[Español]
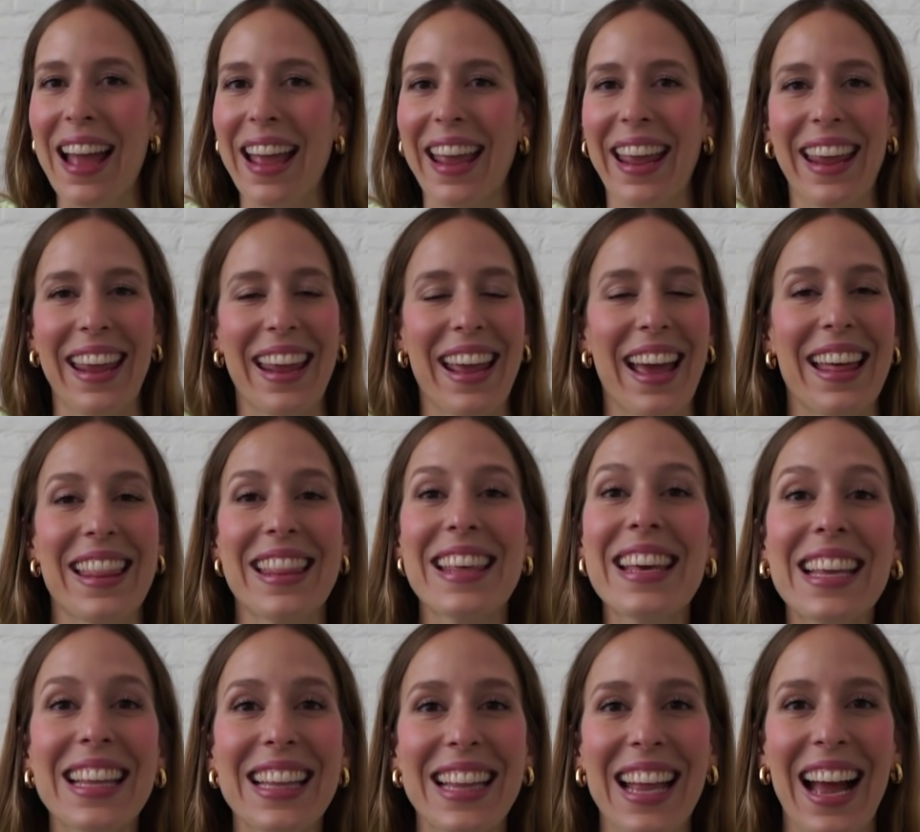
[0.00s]
eh,
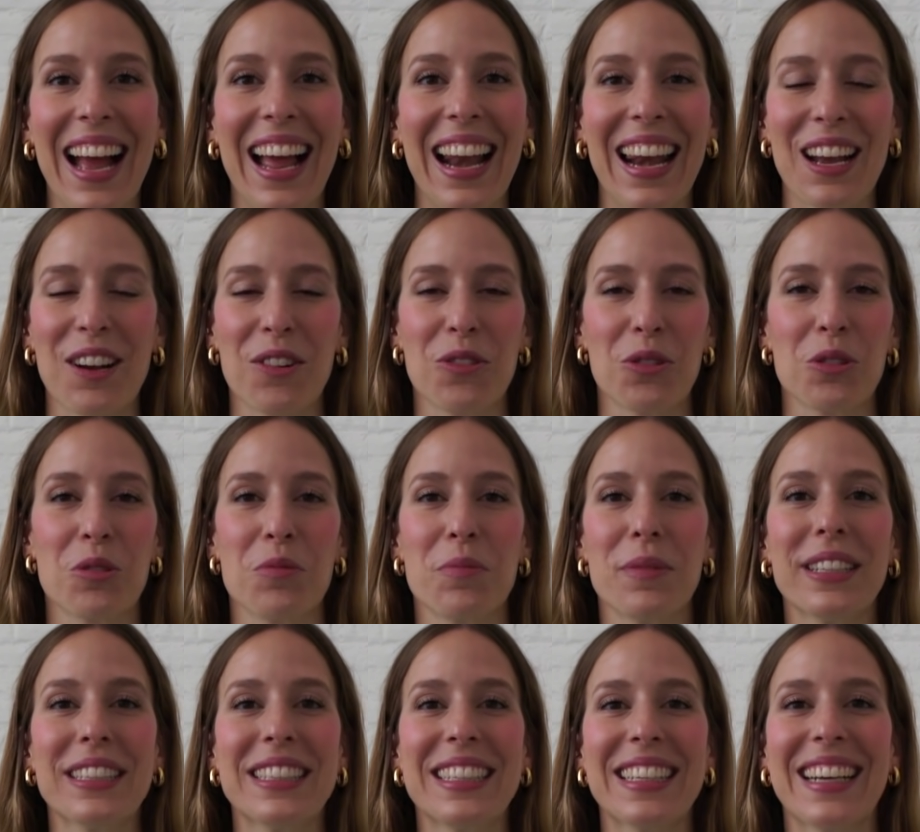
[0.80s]
adicta a la
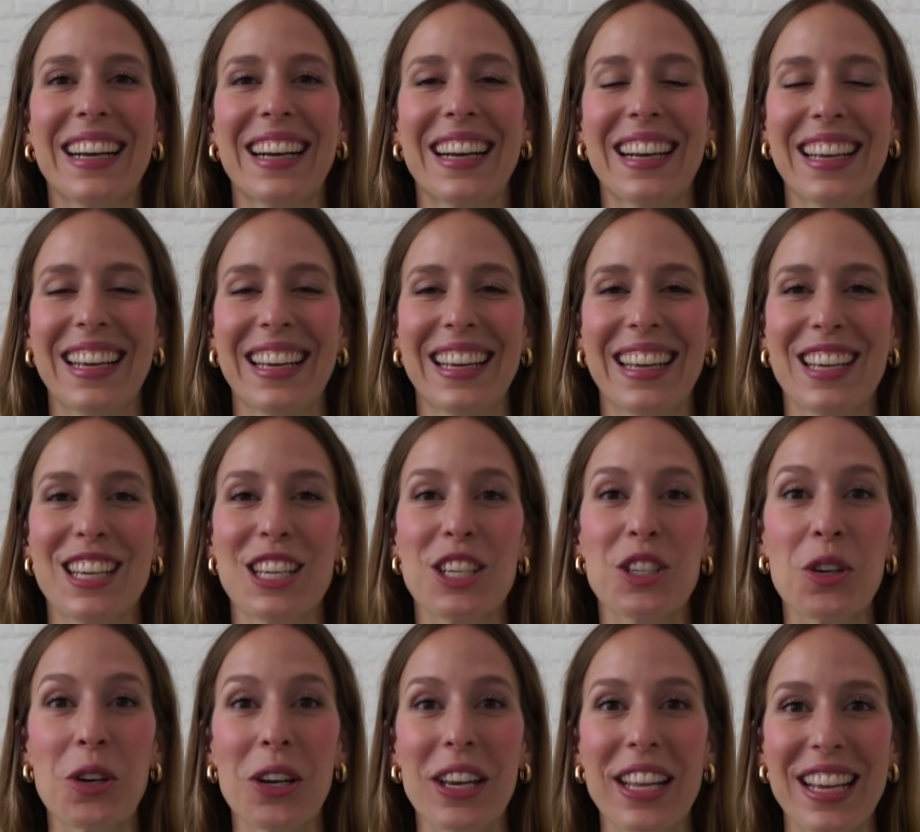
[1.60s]
cosmética que,
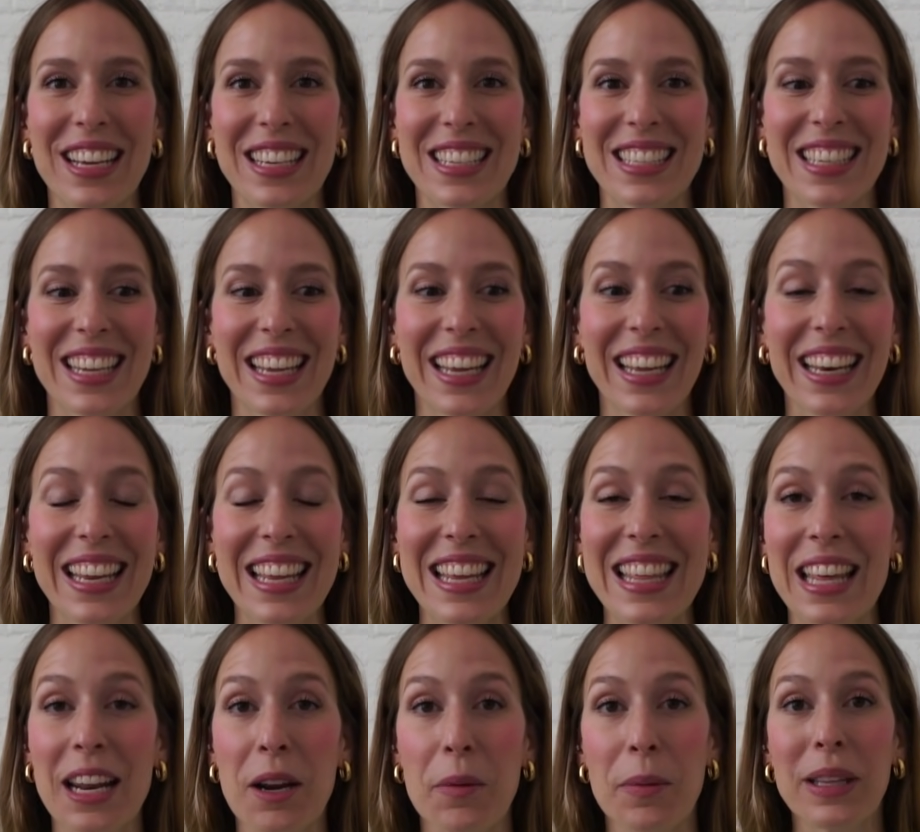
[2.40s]
que solía ser
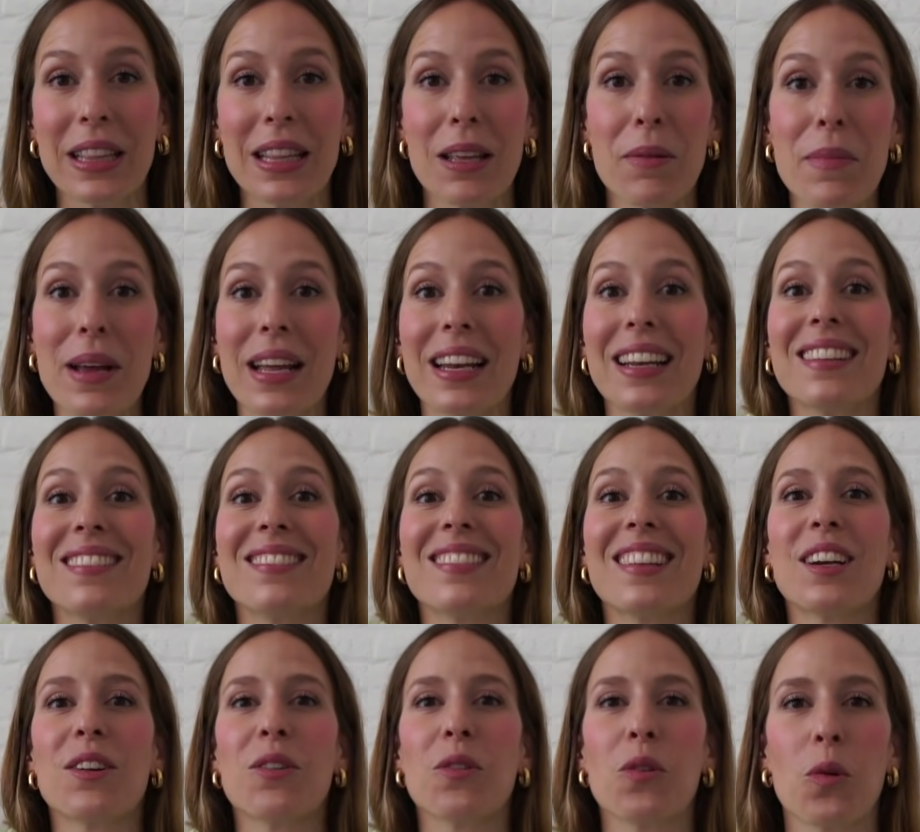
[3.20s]
y de repente me han
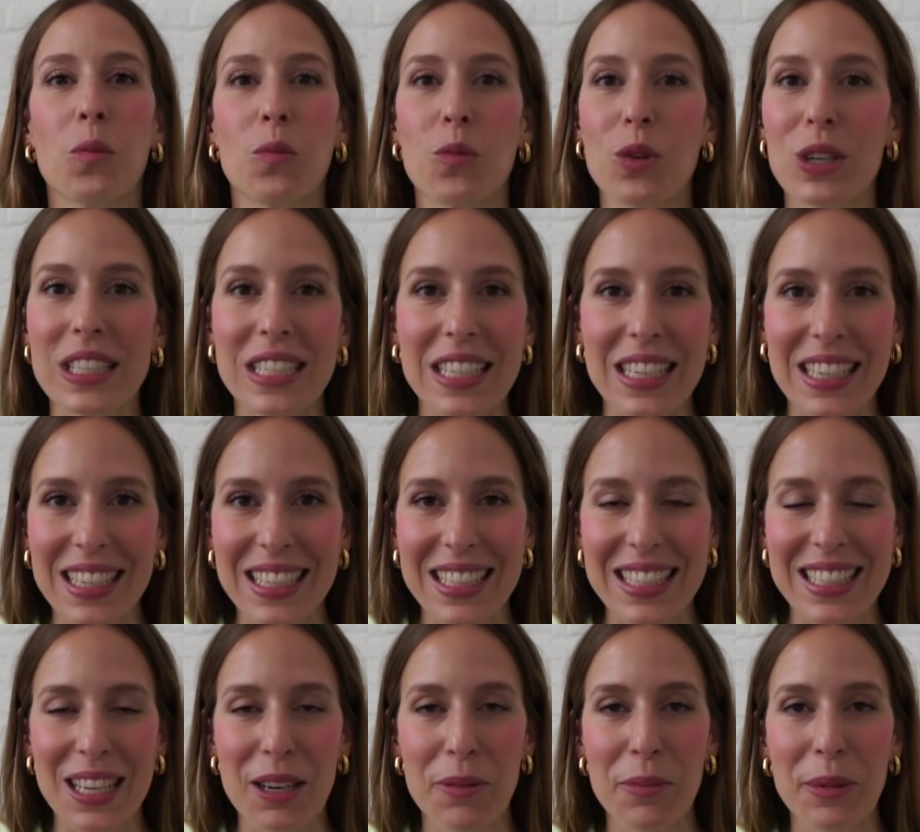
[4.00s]
entrado como unas
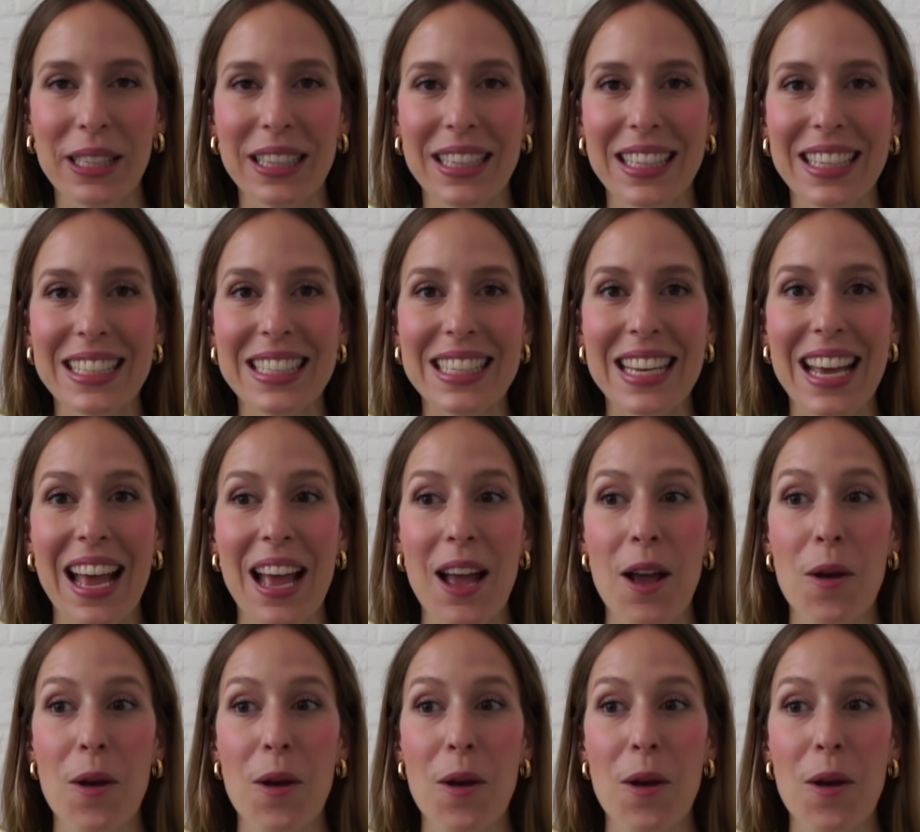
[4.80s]
ganas tremendas,